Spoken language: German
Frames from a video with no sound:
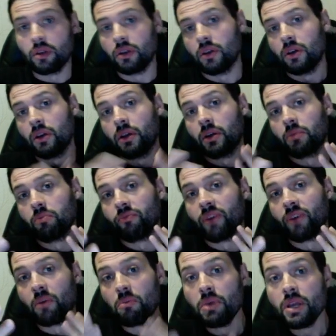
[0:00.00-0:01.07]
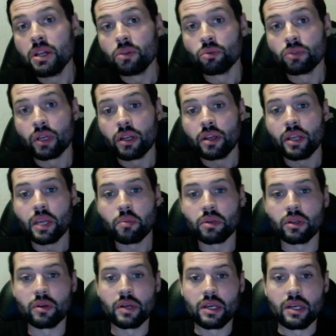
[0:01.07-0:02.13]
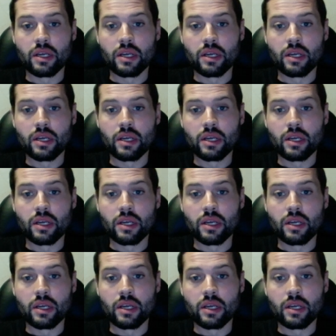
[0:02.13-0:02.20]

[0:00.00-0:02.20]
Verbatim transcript: äh, Familienunternehmen,